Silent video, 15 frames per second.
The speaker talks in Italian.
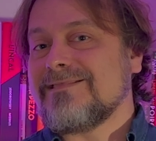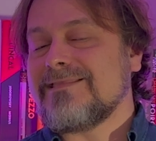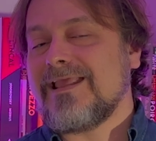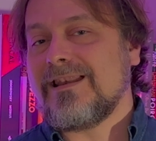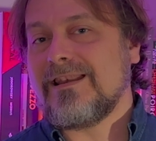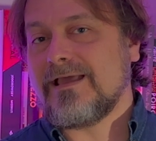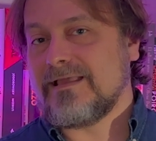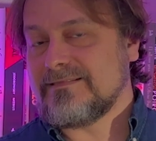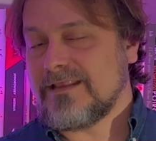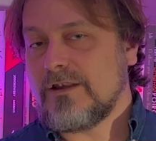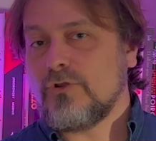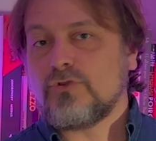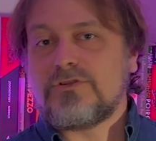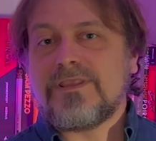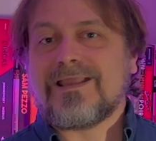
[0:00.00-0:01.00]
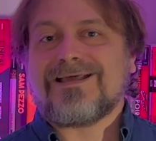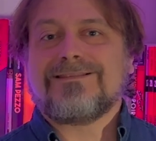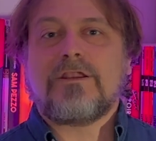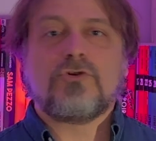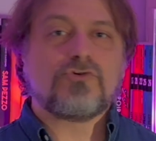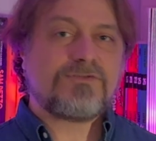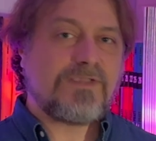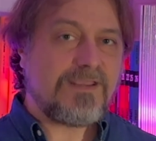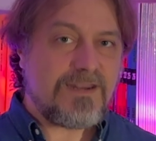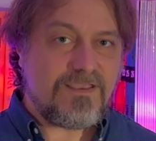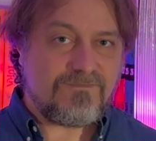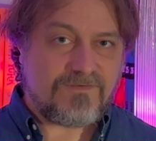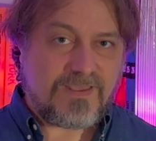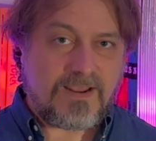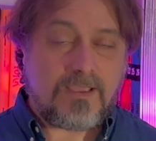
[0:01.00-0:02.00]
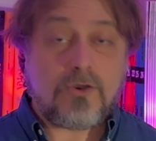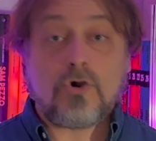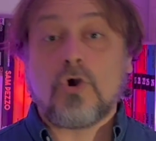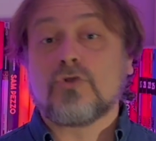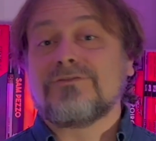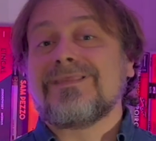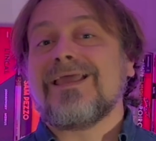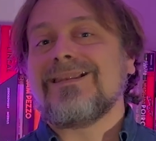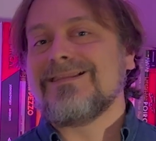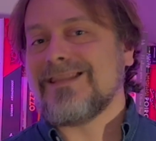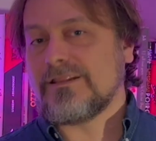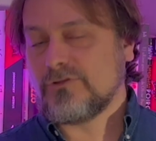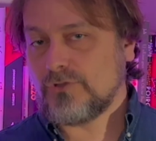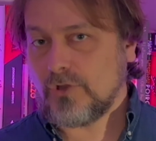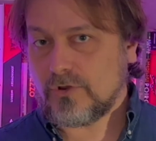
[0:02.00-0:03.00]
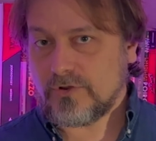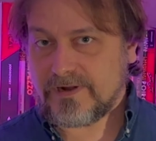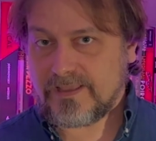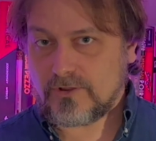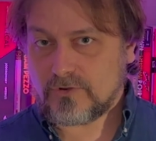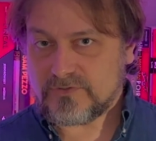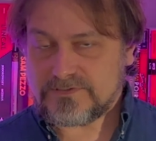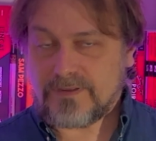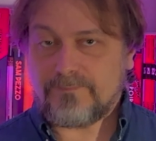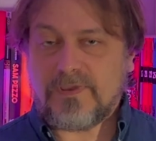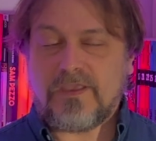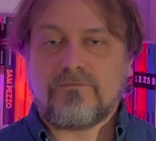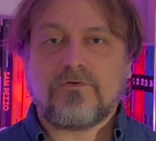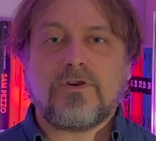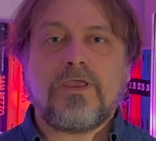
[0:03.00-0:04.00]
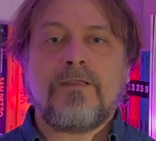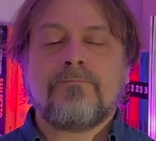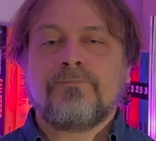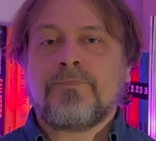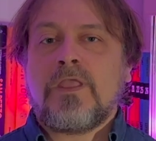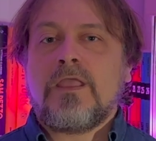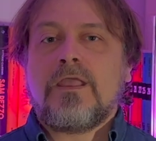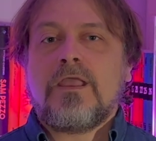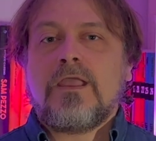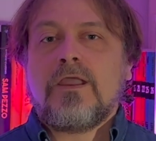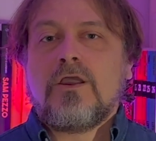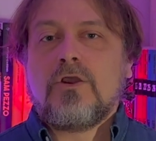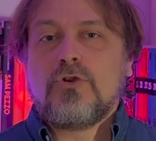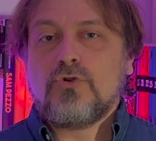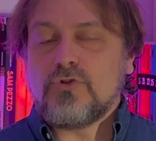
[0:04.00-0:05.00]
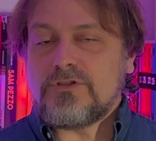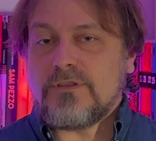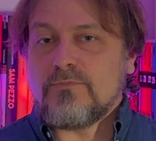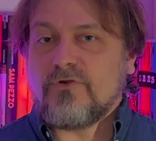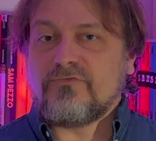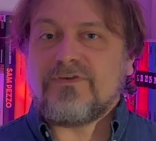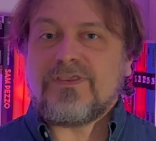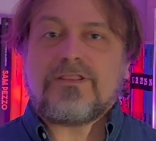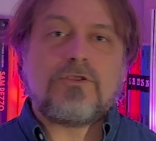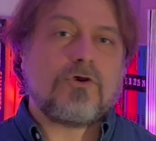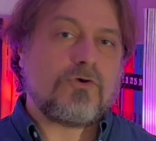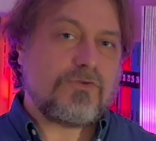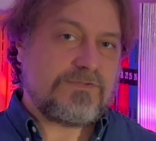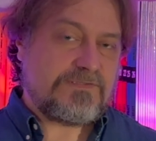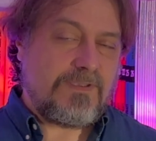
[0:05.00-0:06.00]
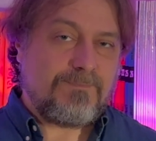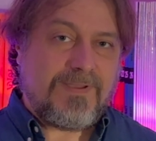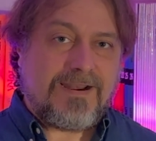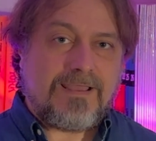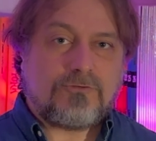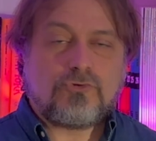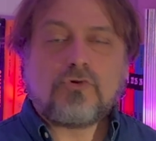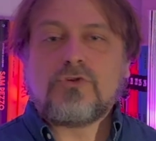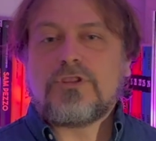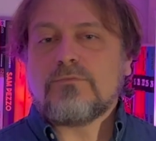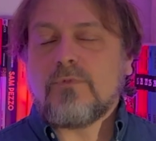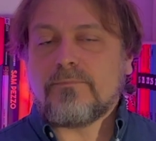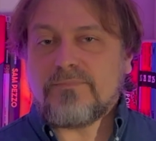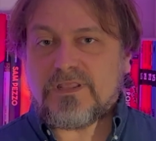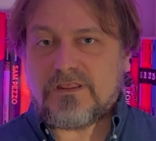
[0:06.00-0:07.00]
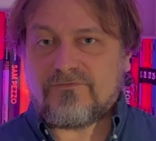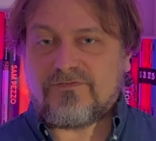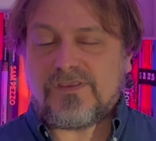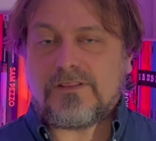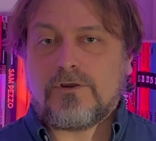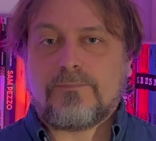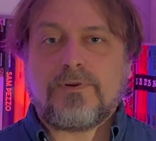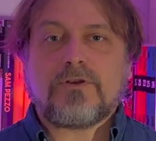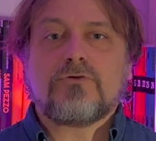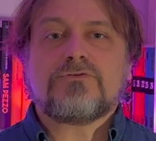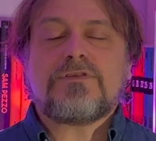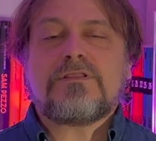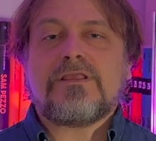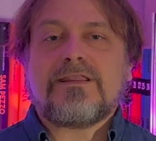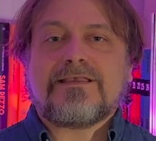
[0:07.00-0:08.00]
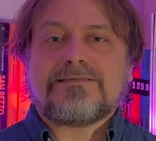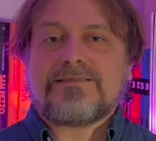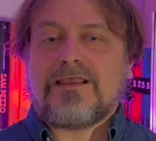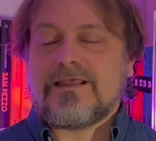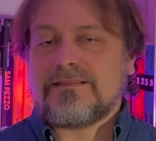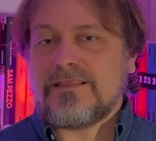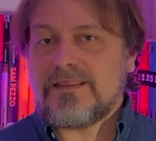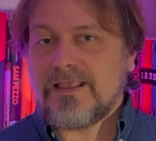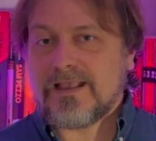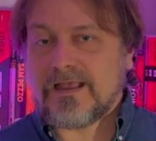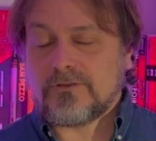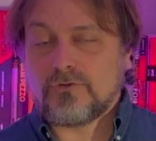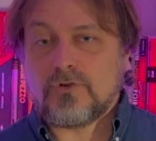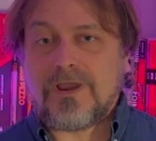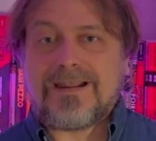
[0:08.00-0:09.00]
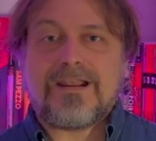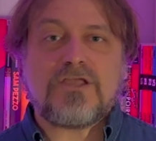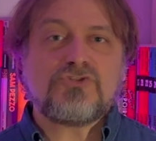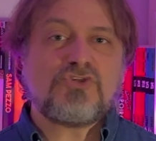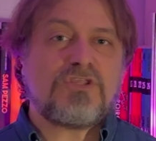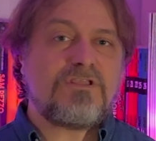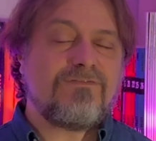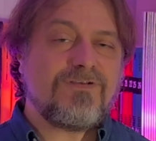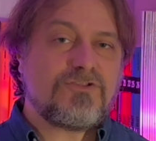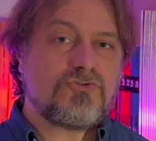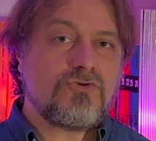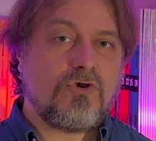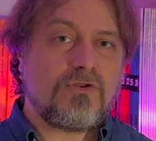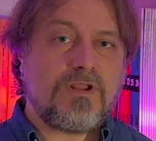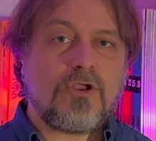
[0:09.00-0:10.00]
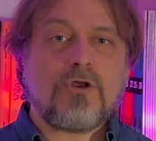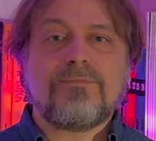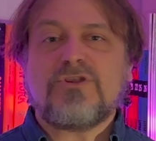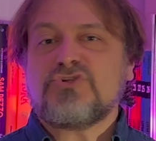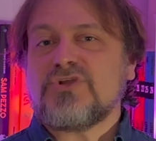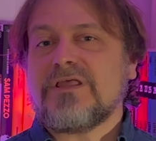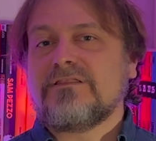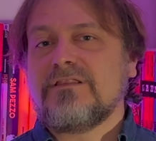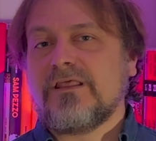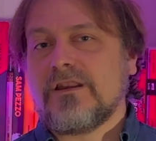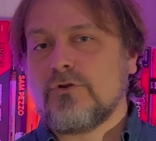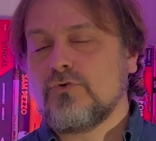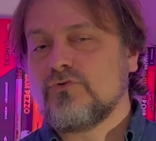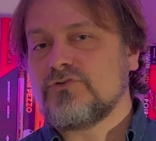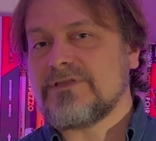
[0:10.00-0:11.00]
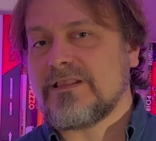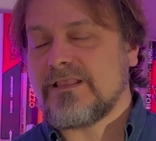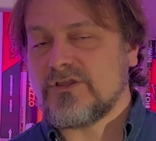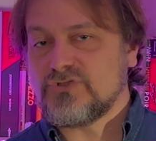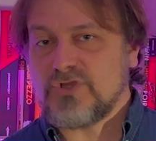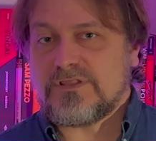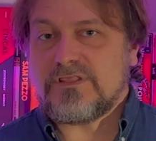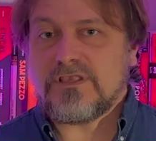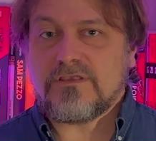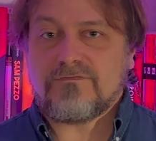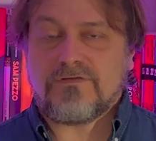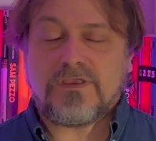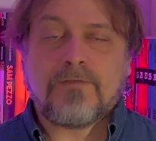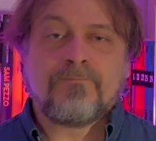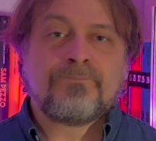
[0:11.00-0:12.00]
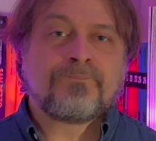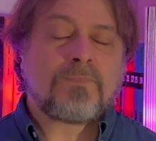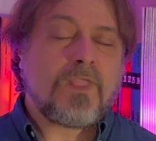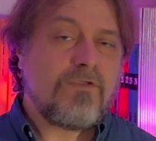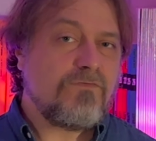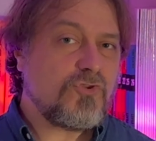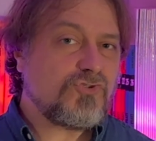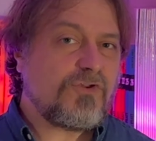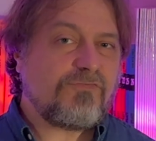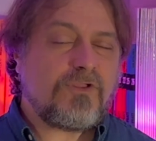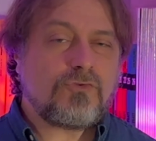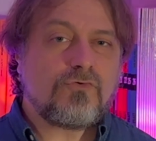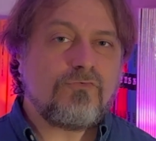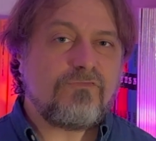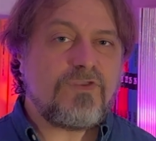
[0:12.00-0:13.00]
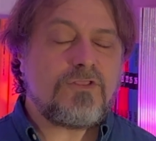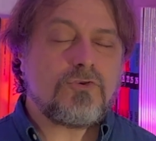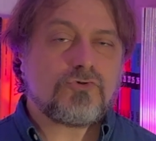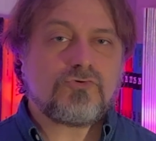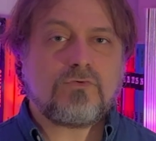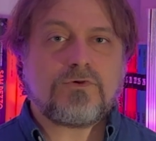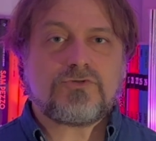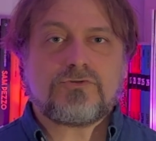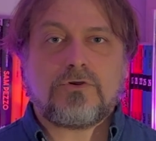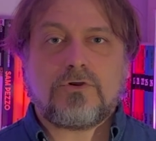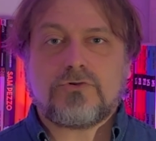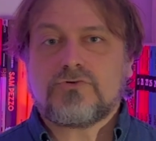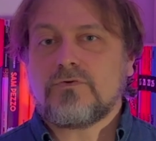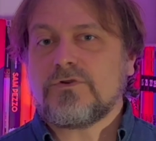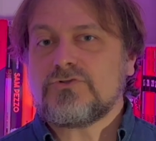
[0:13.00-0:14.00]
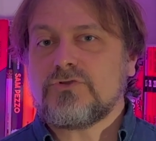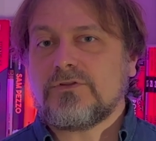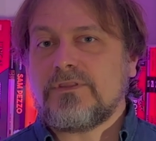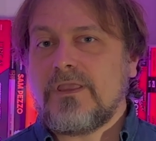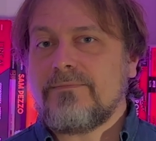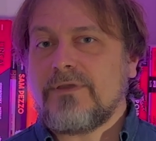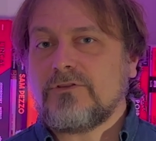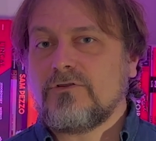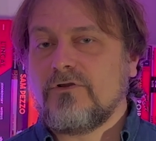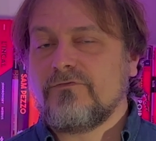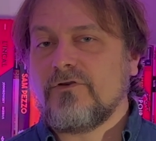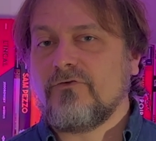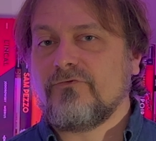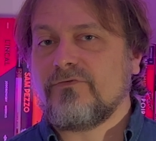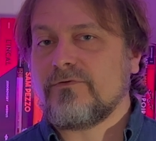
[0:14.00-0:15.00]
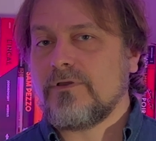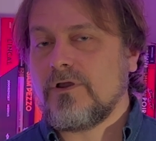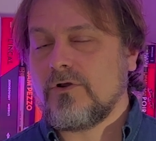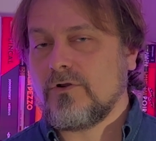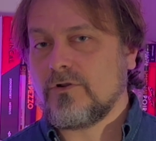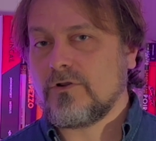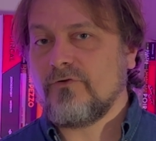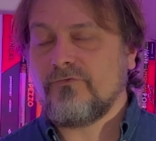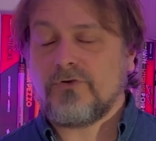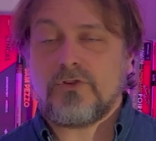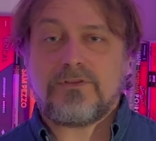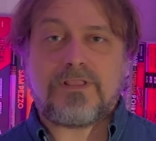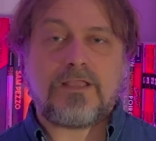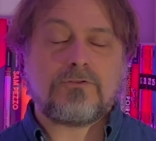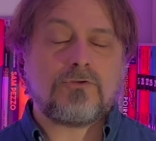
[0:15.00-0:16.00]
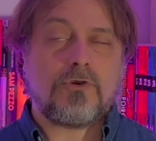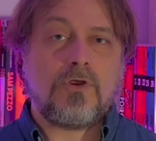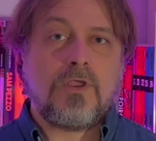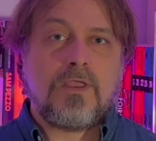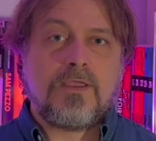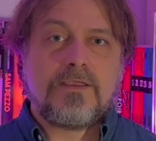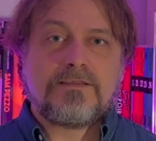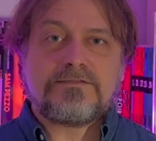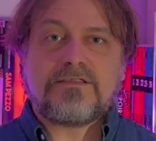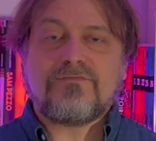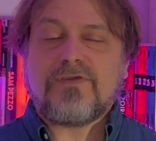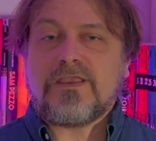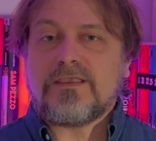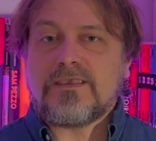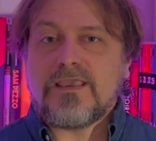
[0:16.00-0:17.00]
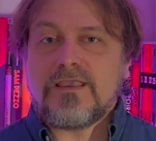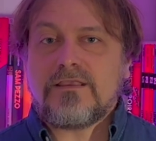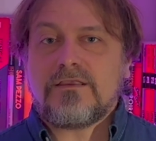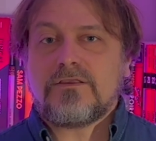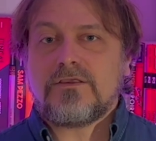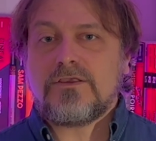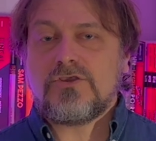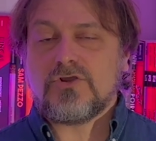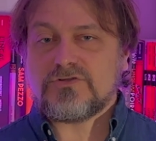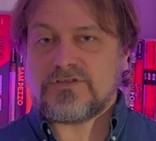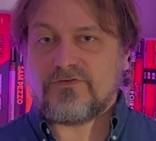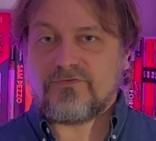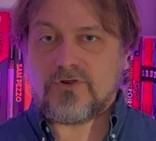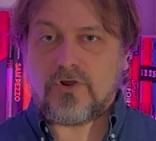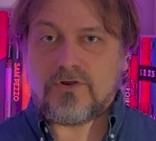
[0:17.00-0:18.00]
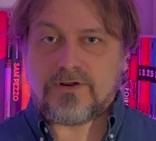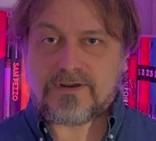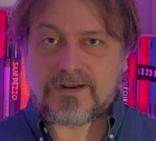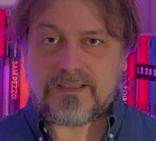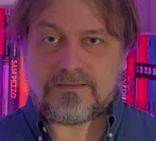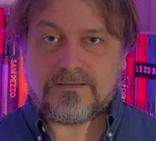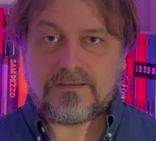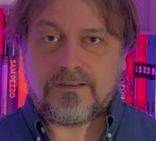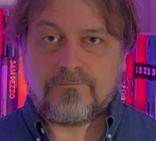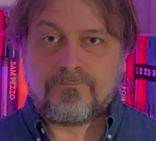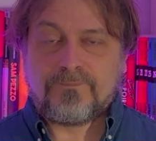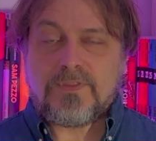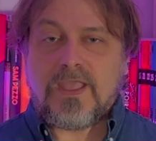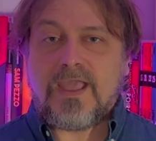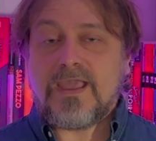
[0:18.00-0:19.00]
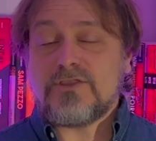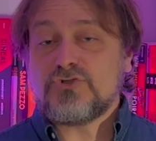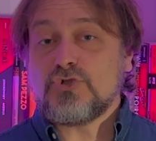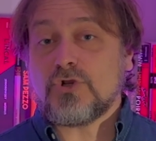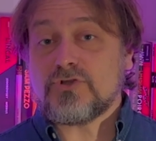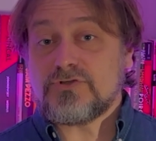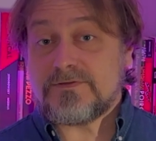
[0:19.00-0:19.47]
nella, nell'ottica dello scrivere o del lettore consapevole L'ultimo video separato, l'ultimo mini video per così dire, sarà dedicato all'aggettivazione, come Chandler usa gli aggettivi. Vi ho già fatto un video su questo, su questo tema dove ho, ho confrontato Stephen King, Joseph Conrad e George